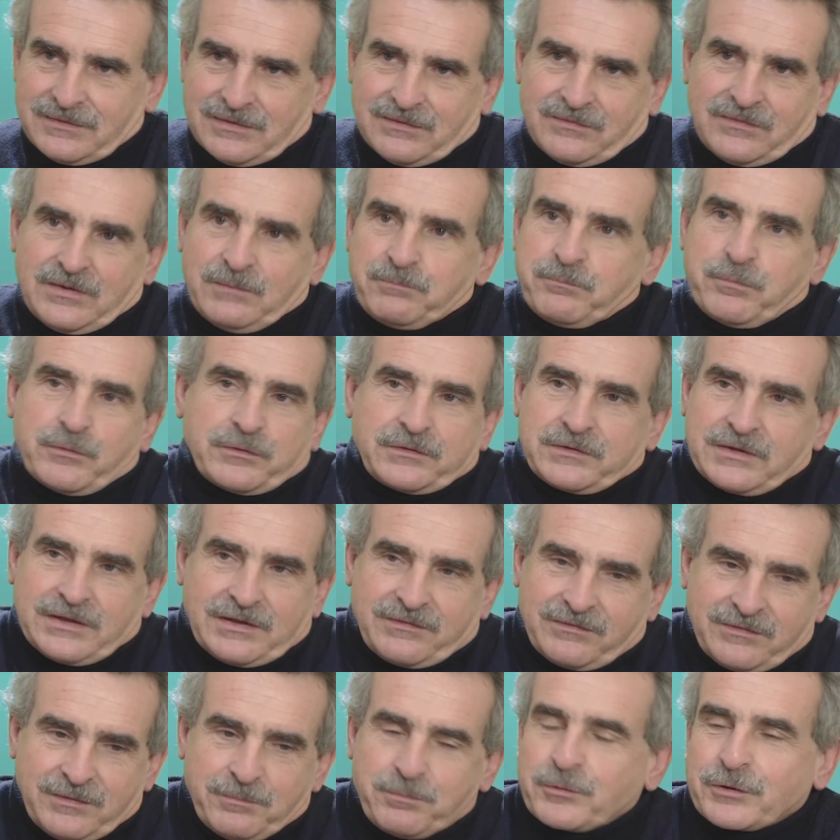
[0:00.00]
sí
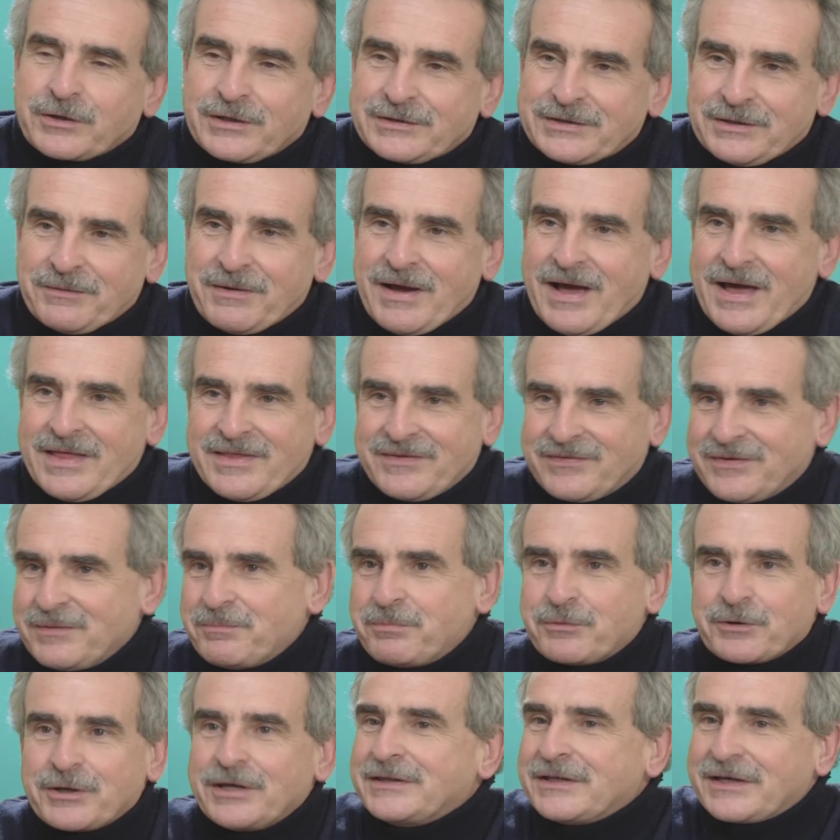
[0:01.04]
por, qué te vas, decir
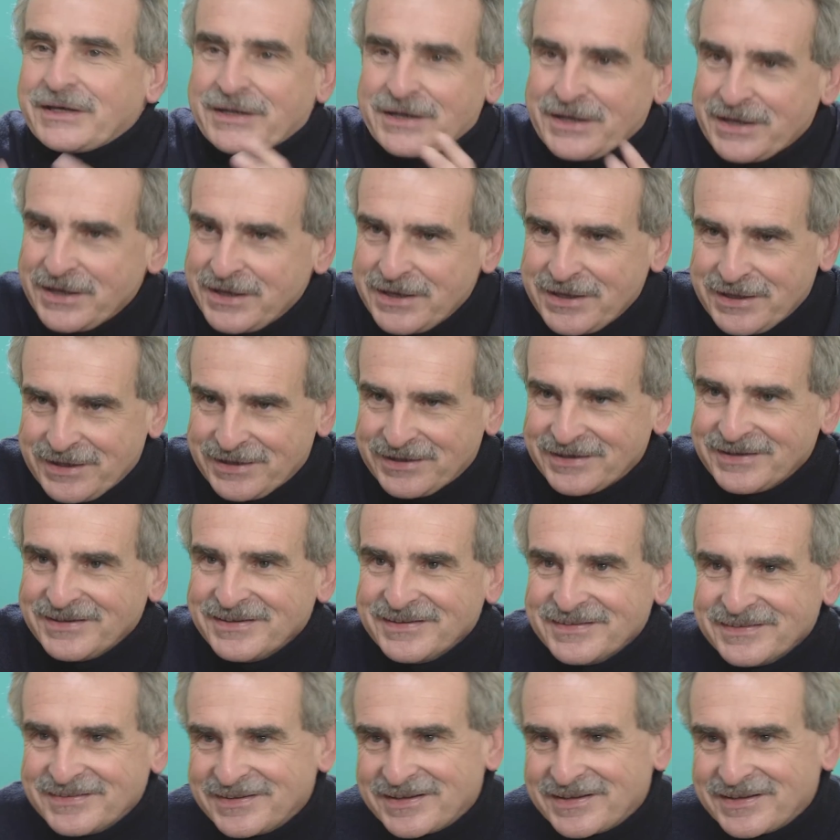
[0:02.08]
por qué te querés ir,